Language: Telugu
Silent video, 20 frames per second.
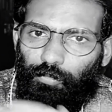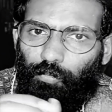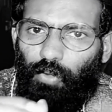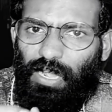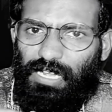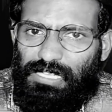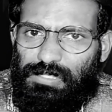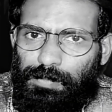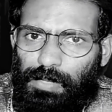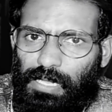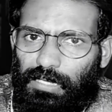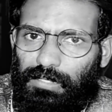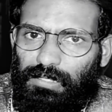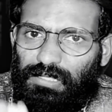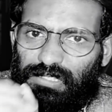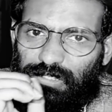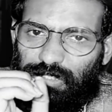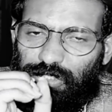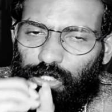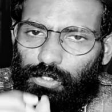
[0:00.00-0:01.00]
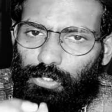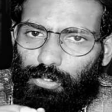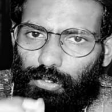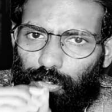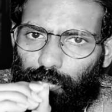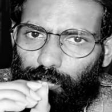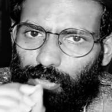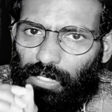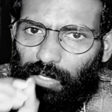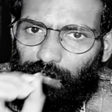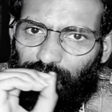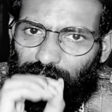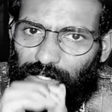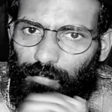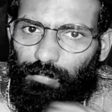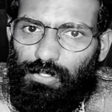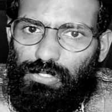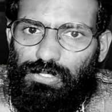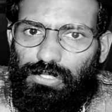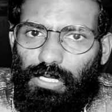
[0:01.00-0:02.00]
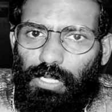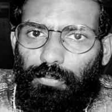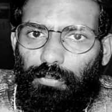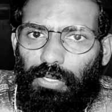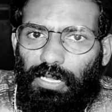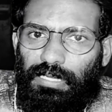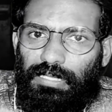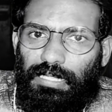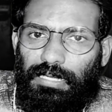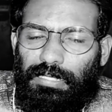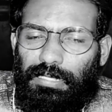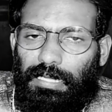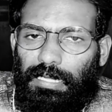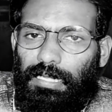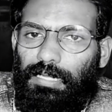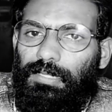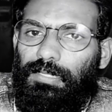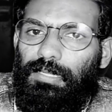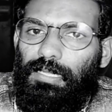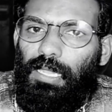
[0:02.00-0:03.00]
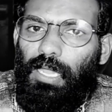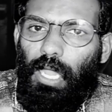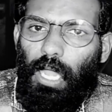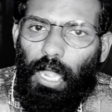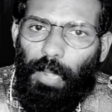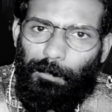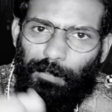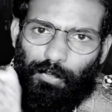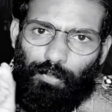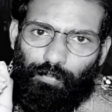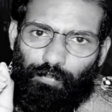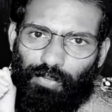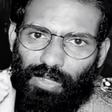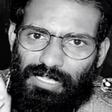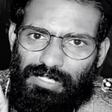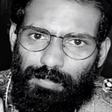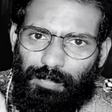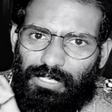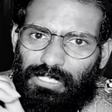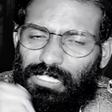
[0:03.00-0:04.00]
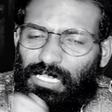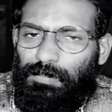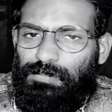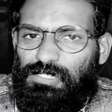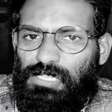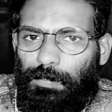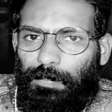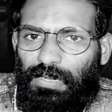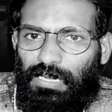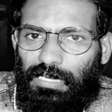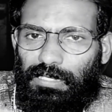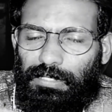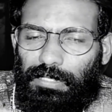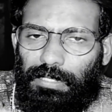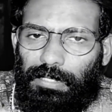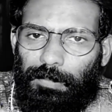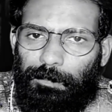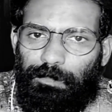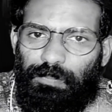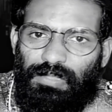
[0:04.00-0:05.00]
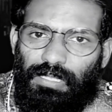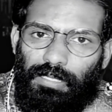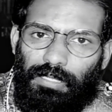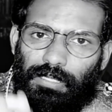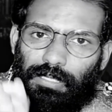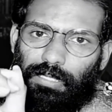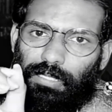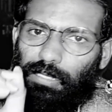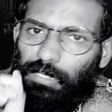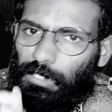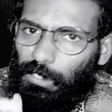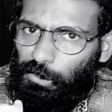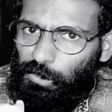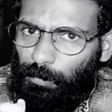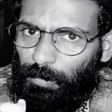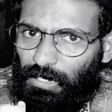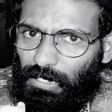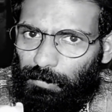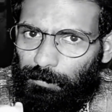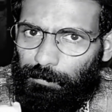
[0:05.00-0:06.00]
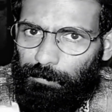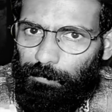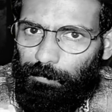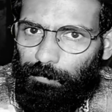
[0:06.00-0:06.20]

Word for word: వాచ్మెన్ ఎందుకు నువ్వు నా వెంట వస్తున్నావు అని అనగా అప్పుడు వాచ్మెన్ ఏం చెప్పాడంటే లేదు మేడం